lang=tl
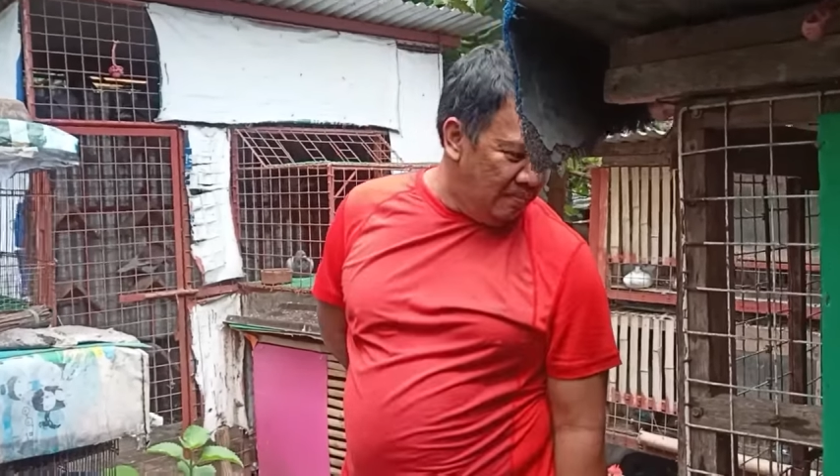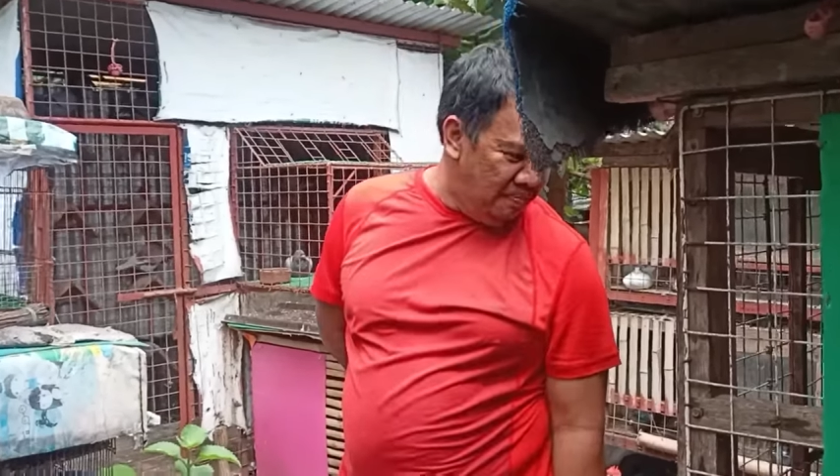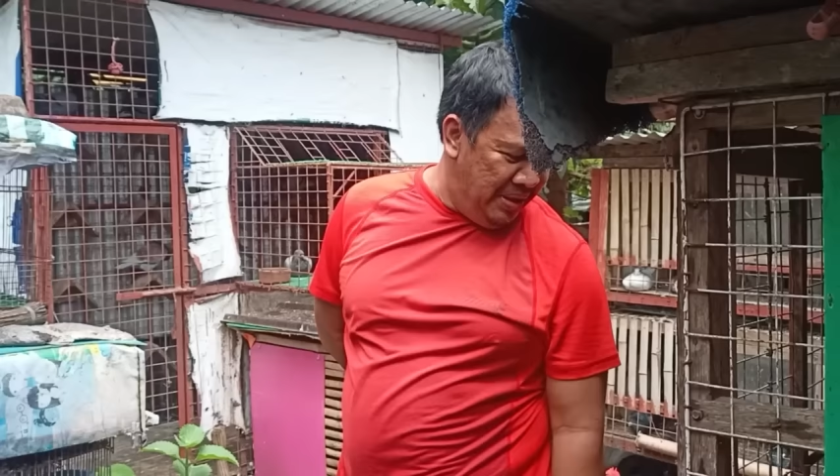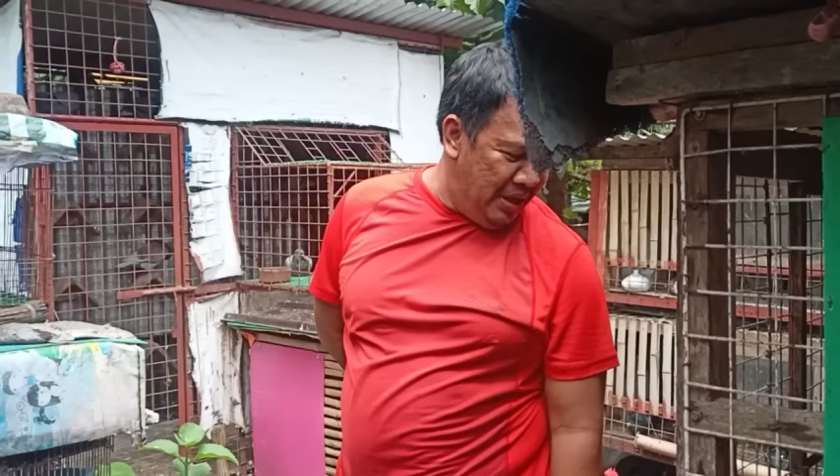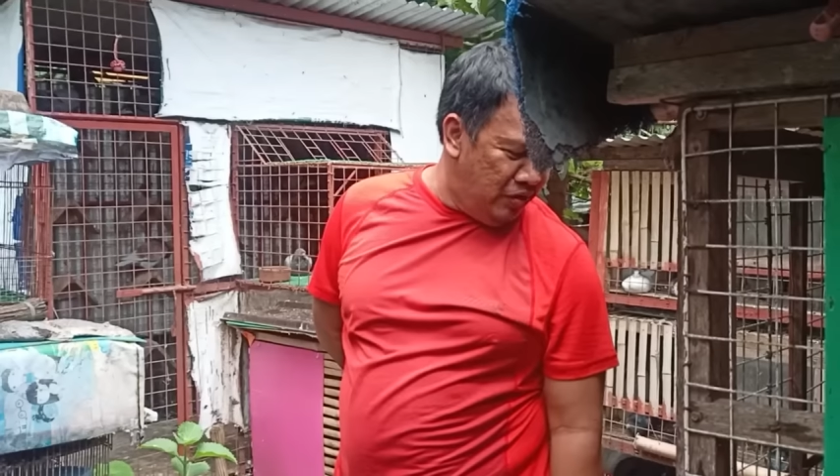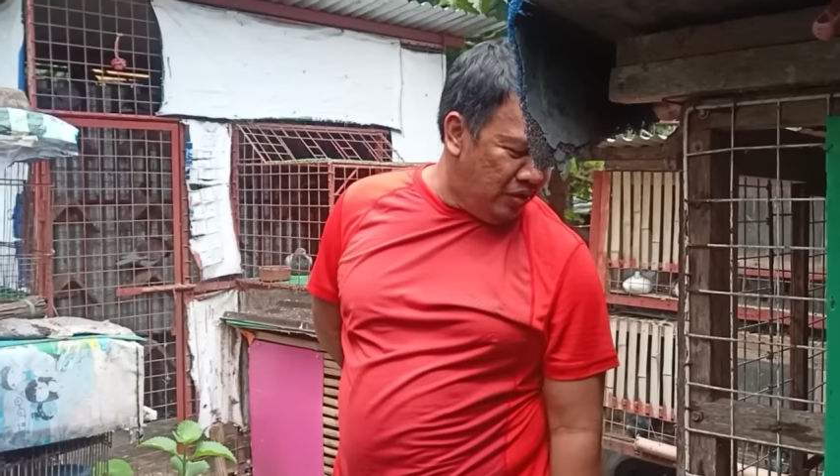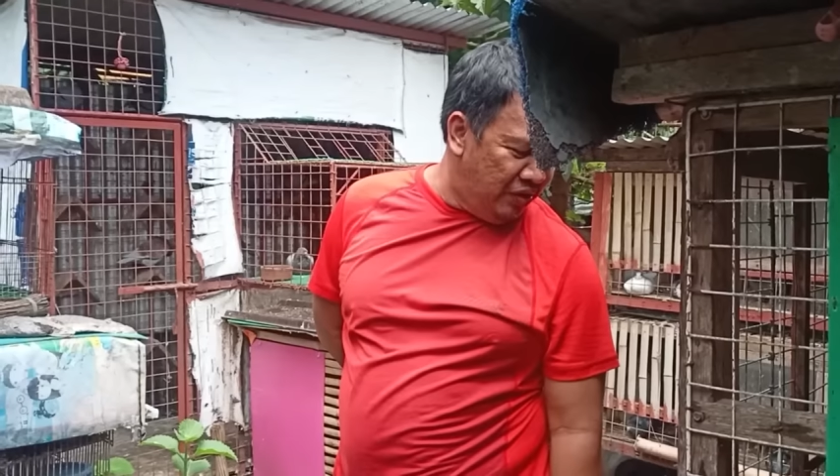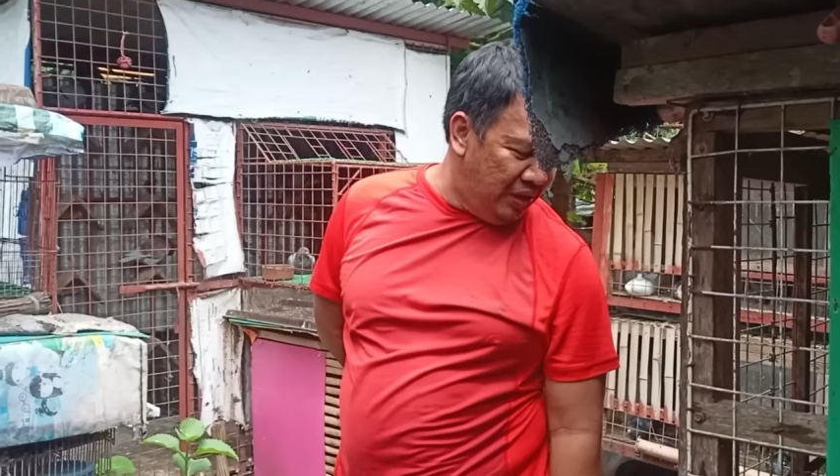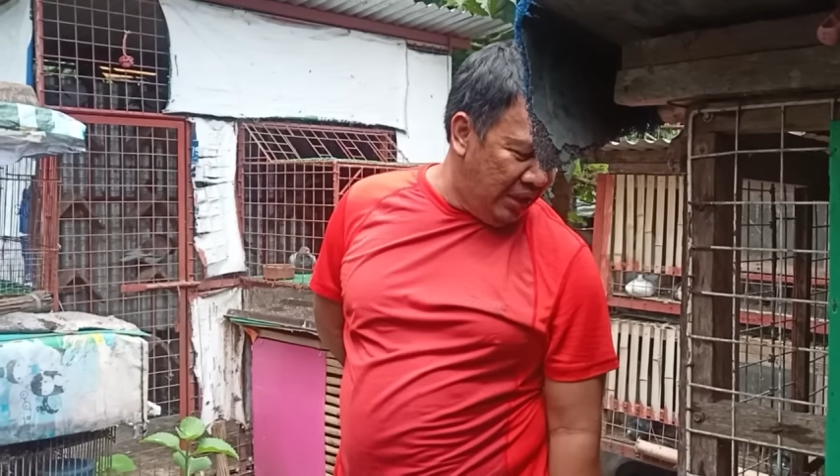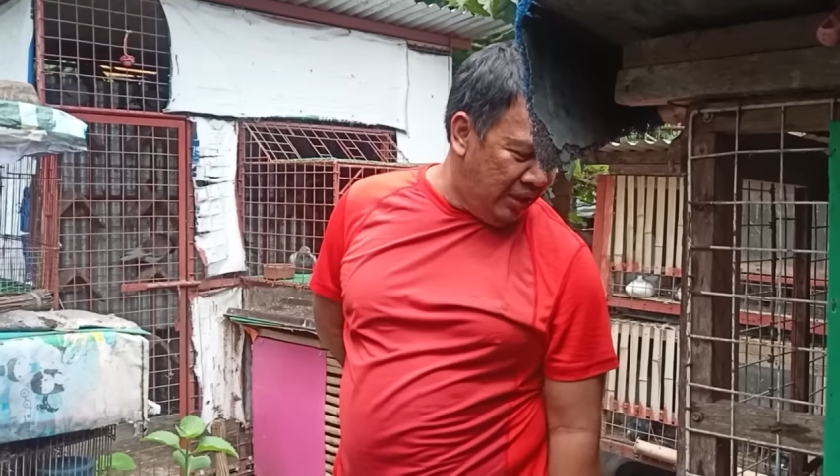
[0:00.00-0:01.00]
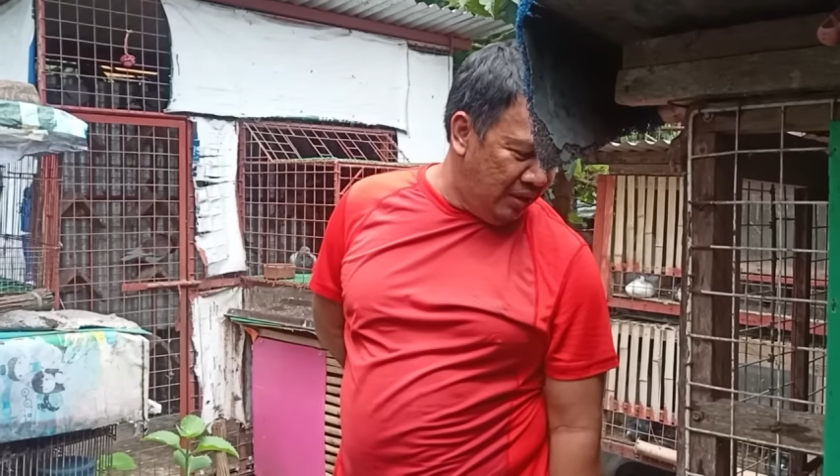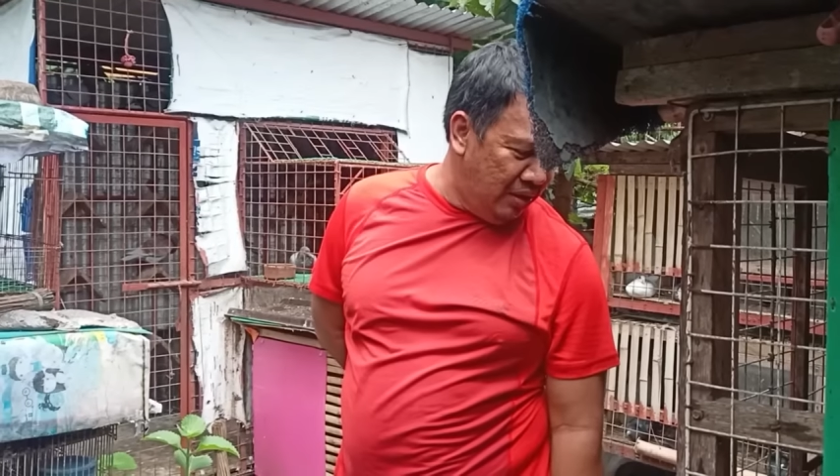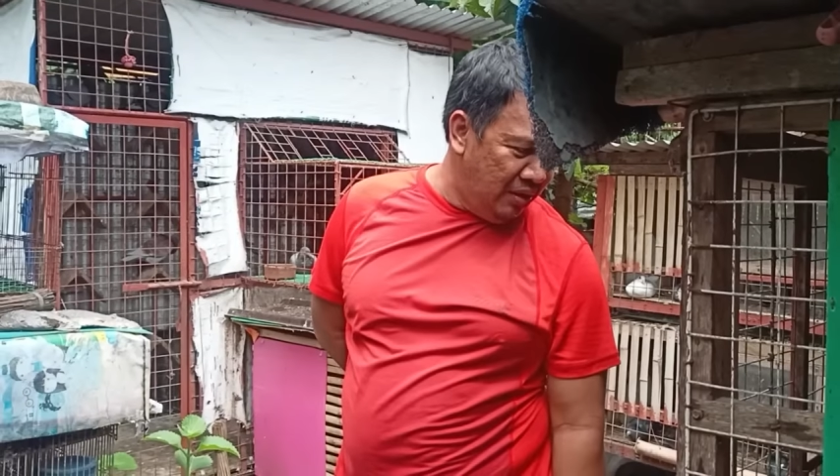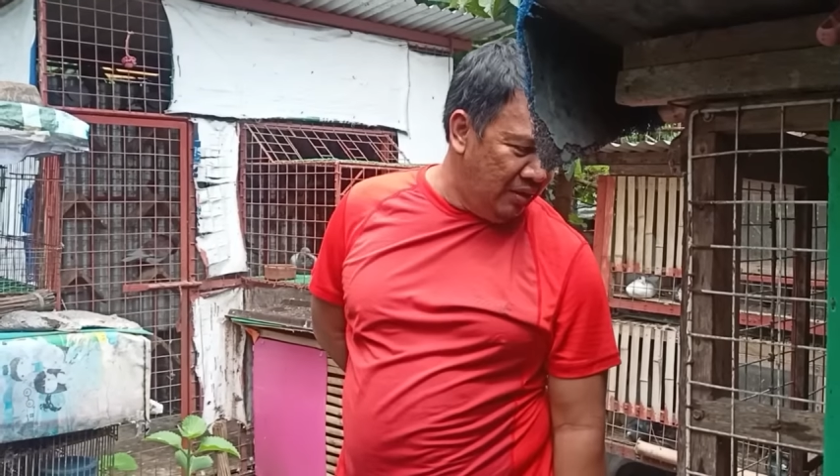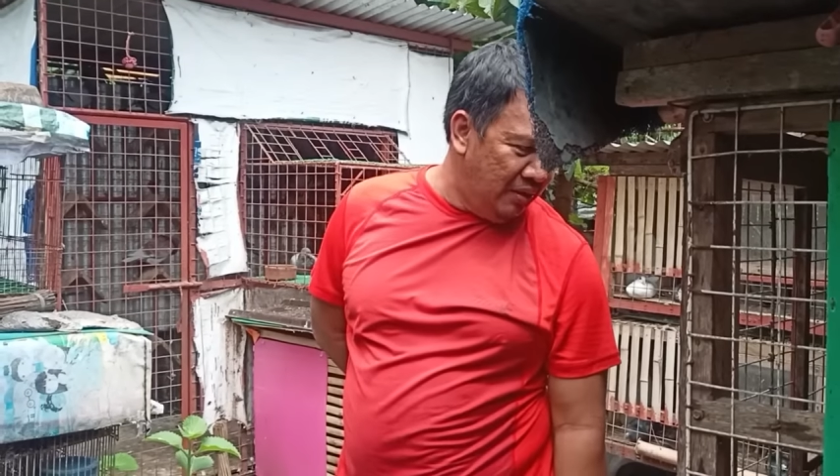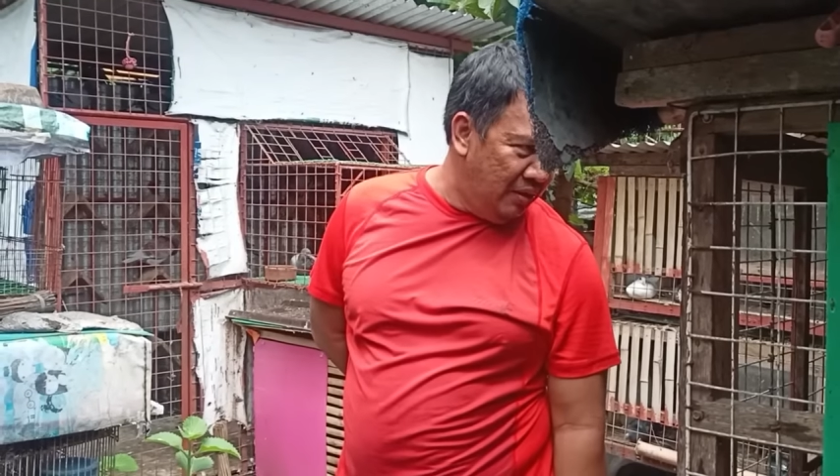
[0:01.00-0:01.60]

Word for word: bigyan nyo rin sila ng